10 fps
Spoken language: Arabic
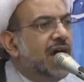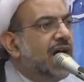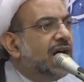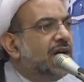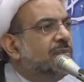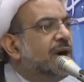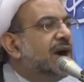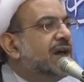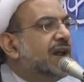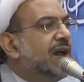
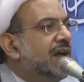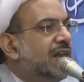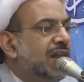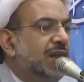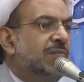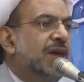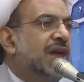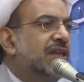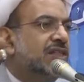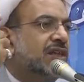اخبار اهل
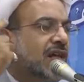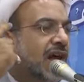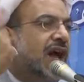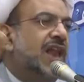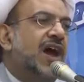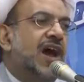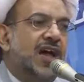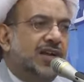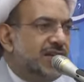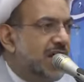البيت على
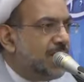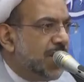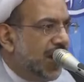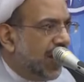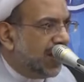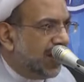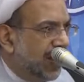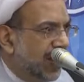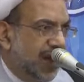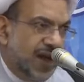احكام
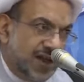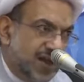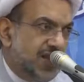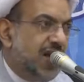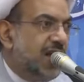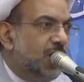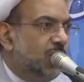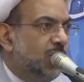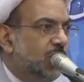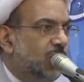العقل هكذا
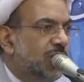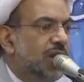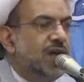يقولون